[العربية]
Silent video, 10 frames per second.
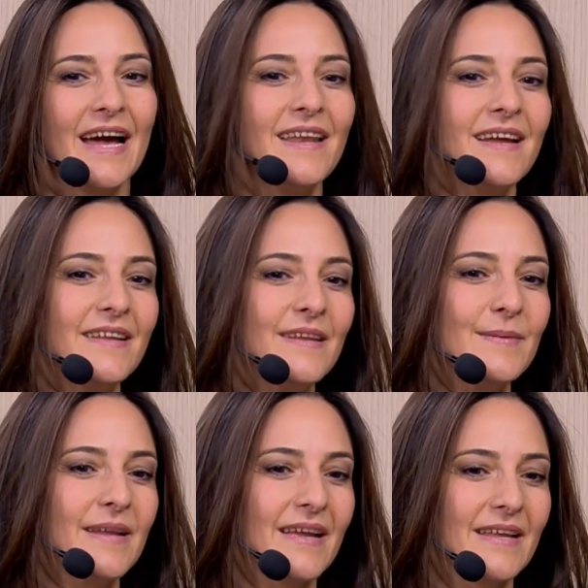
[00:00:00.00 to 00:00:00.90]
هلا احنا
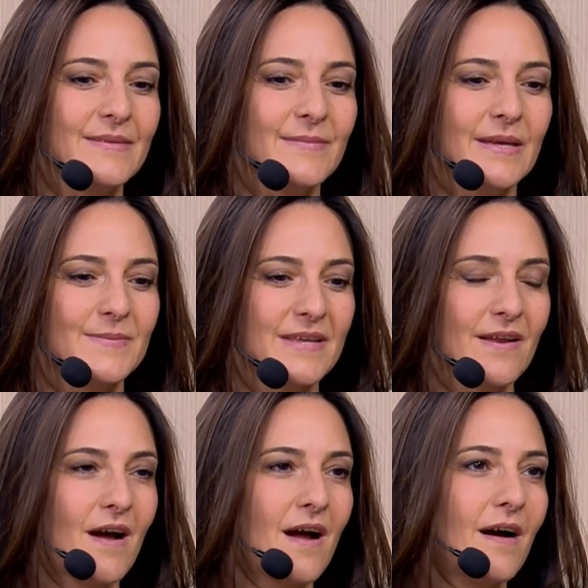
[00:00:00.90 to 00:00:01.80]
بالاكاديميه
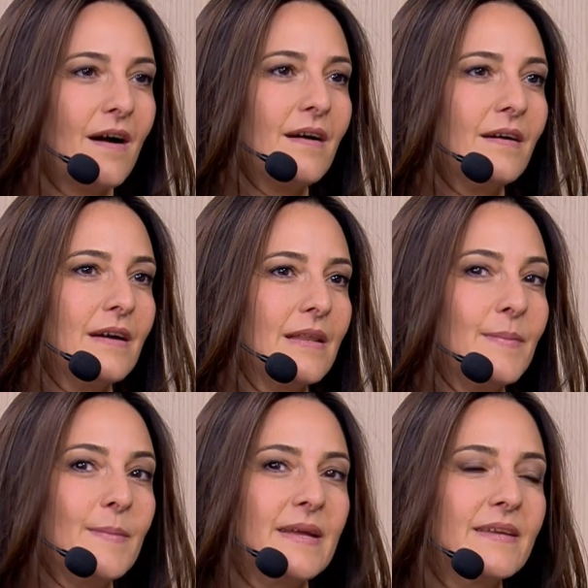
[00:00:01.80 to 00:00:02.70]
بصراحه اللي
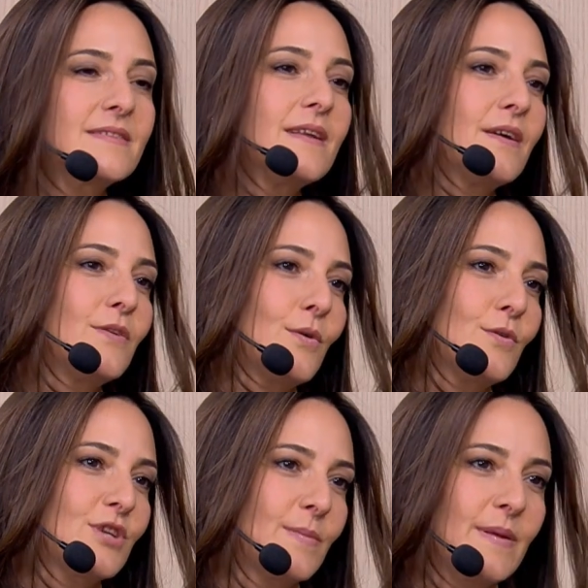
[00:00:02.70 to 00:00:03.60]
بيميزنا
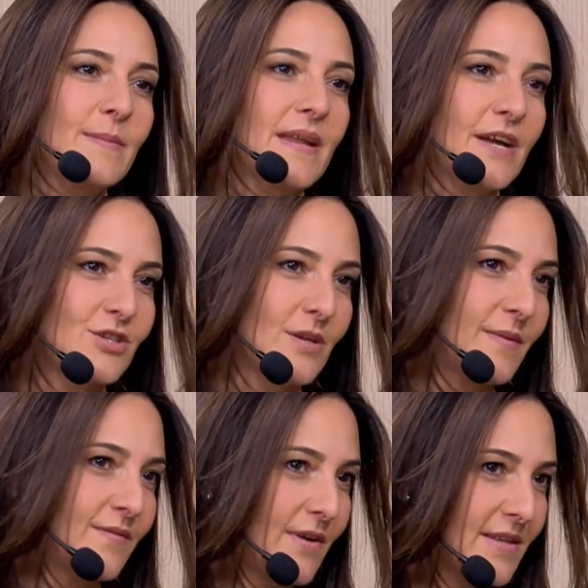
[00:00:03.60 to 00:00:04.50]
انه جايبين مناهجنا
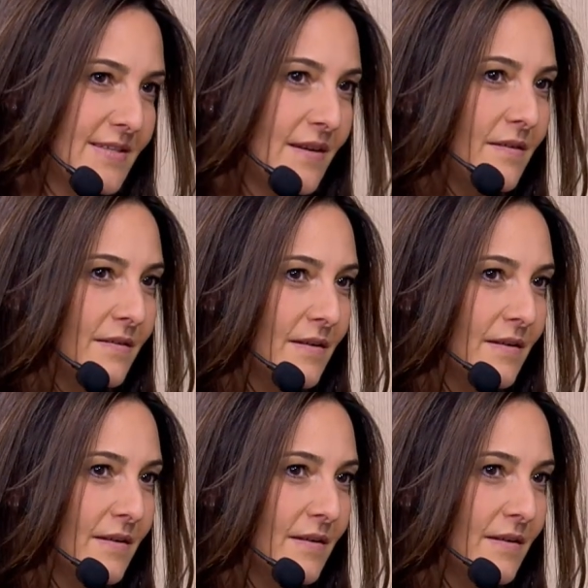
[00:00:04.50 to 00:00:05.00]
من فرنسا